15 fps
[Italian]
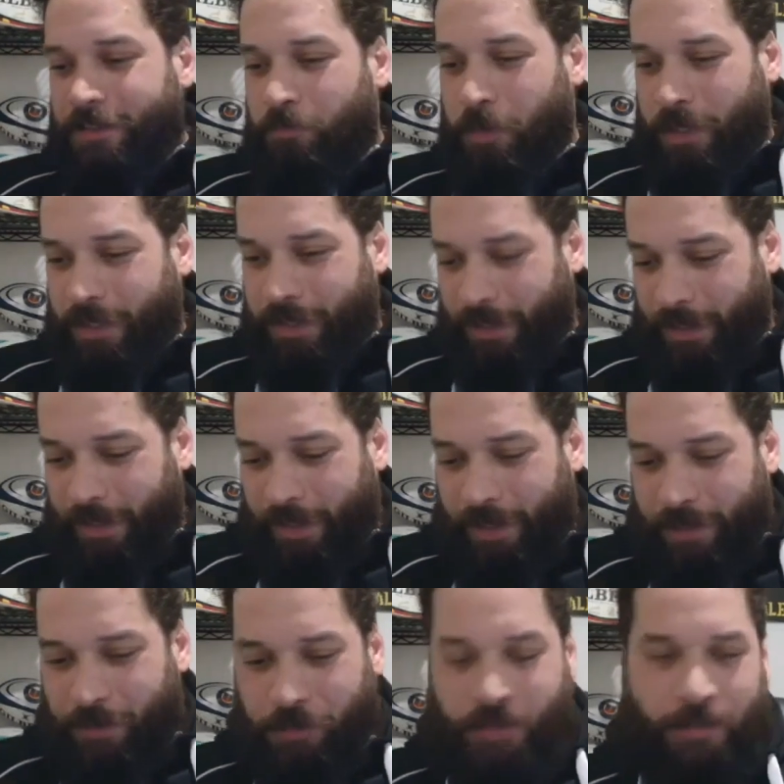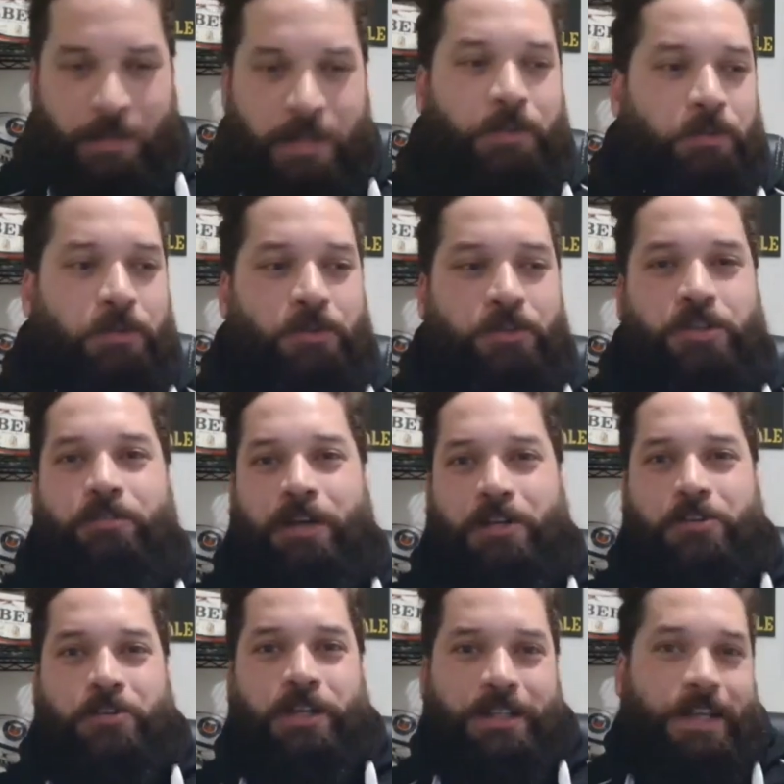perché giustamente uno dice
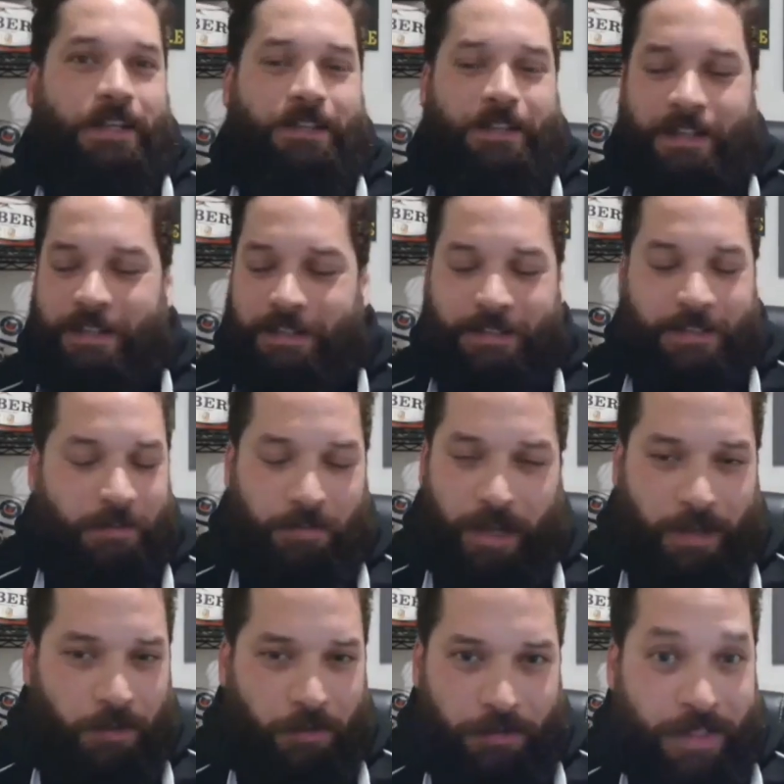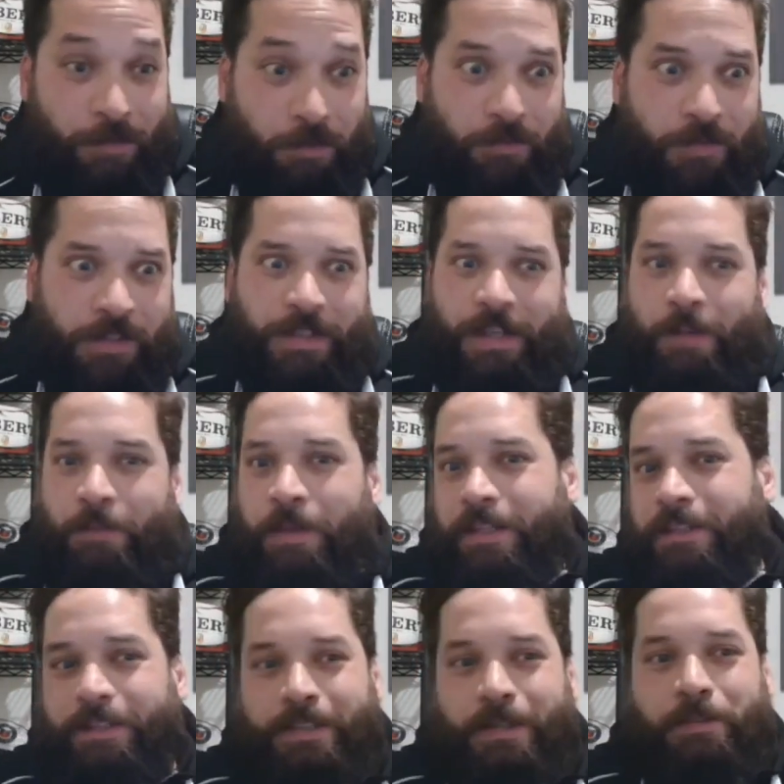faccio la diretta all'intervallo, devo vedere la
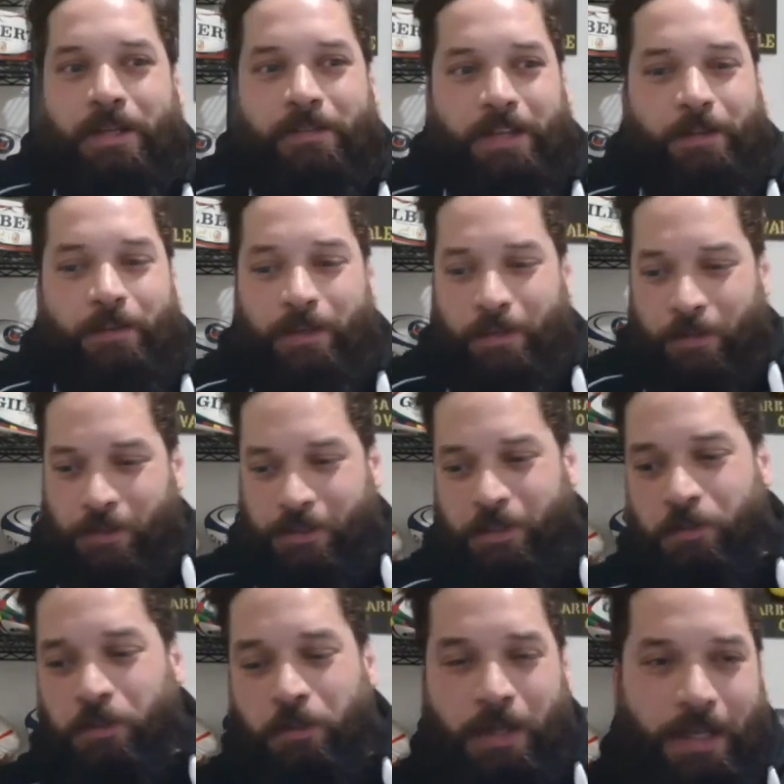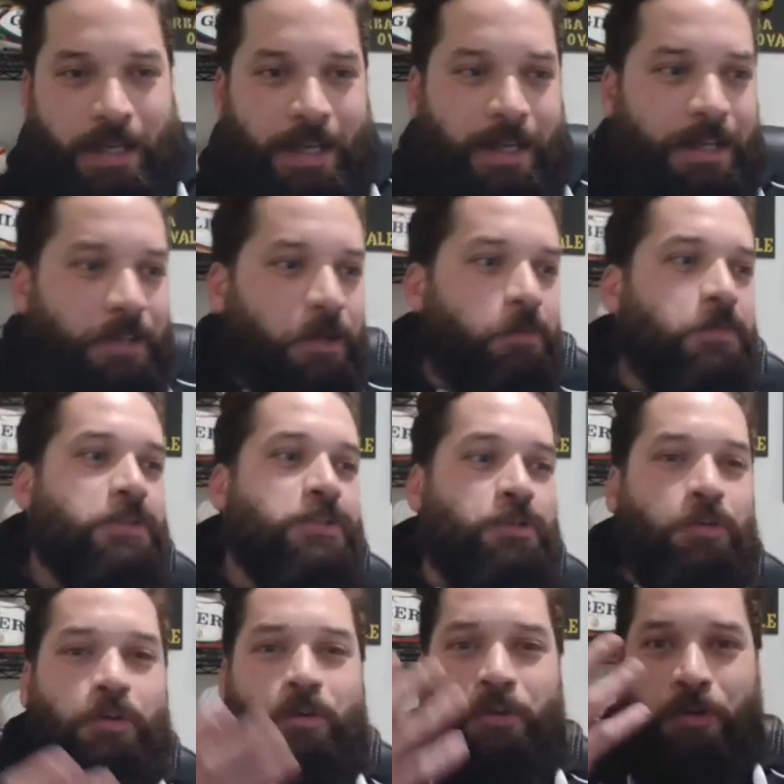partita per avere qualcosa di cui parlare. Io mi
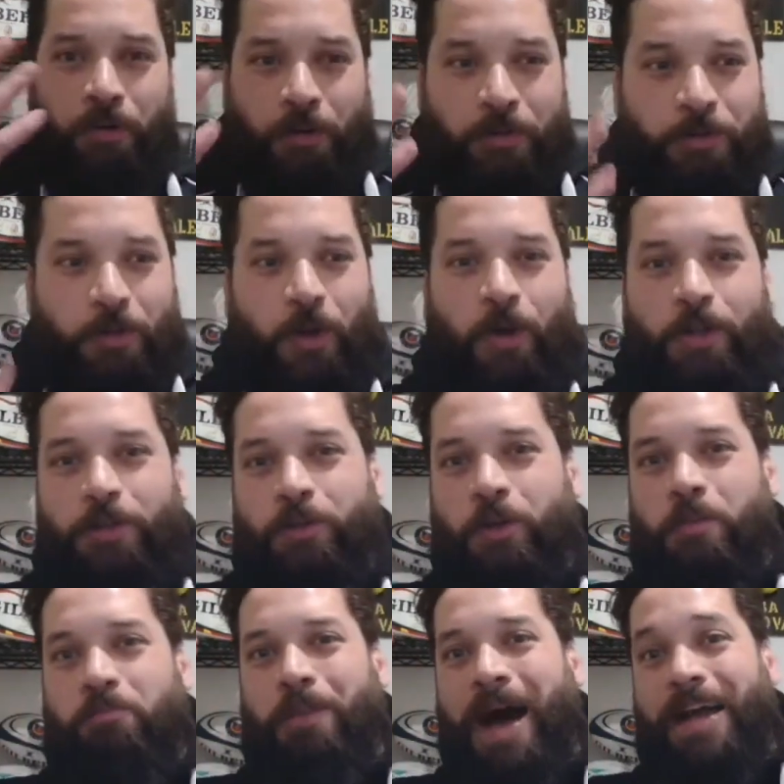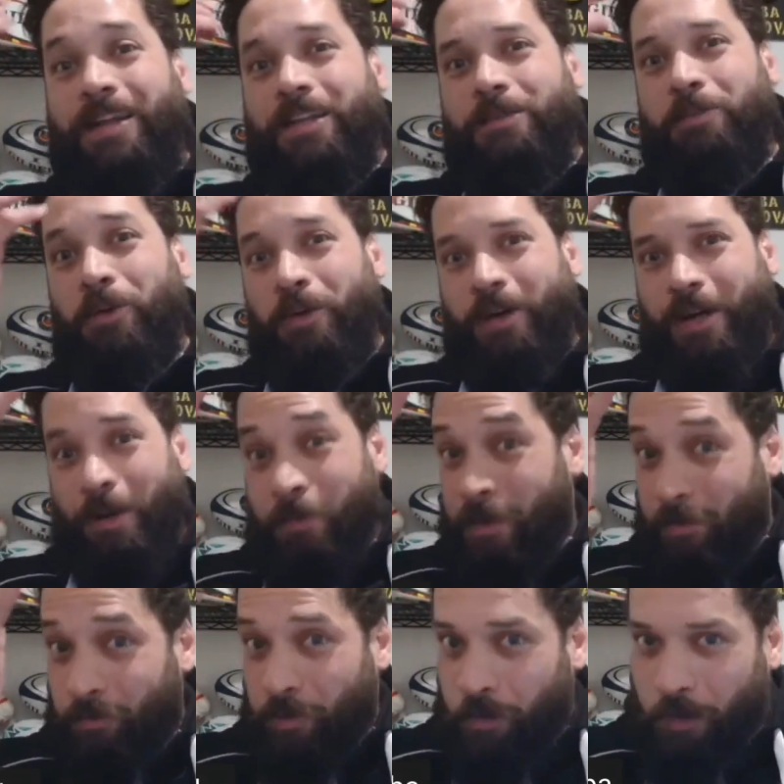sono tolto il pane di bocca
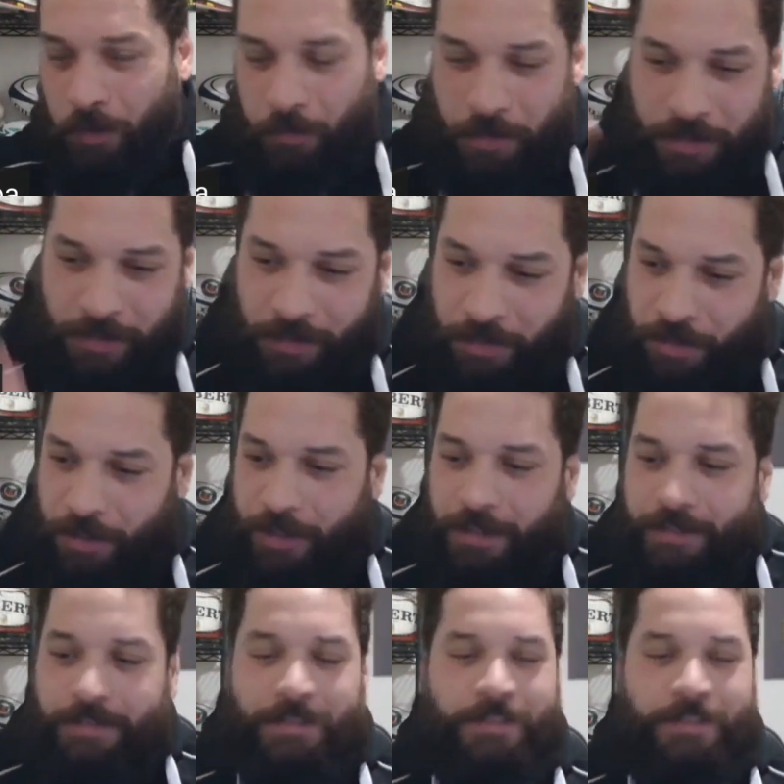per voi, come si dice